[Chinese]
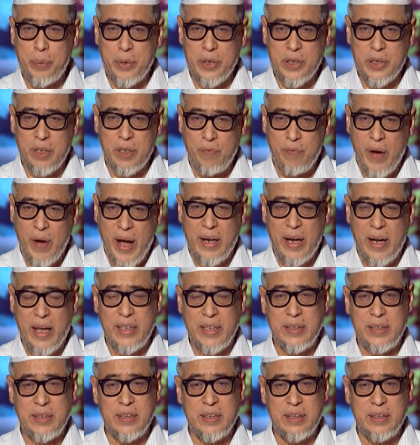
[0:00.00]
不是外来
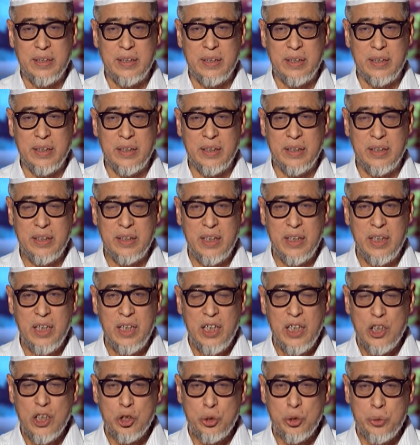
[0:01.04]
的信息，
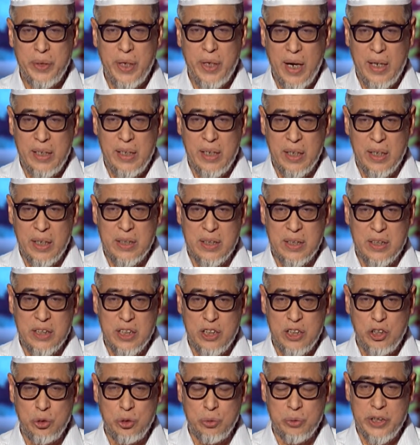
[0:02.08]
虽然也是
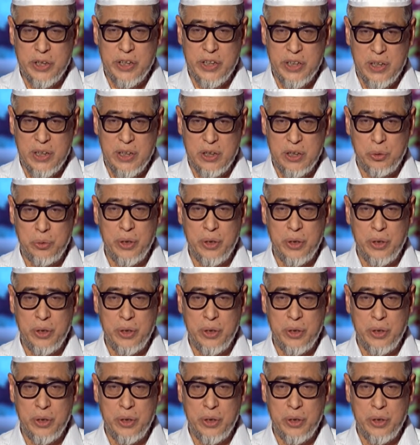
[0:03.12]
真主的赐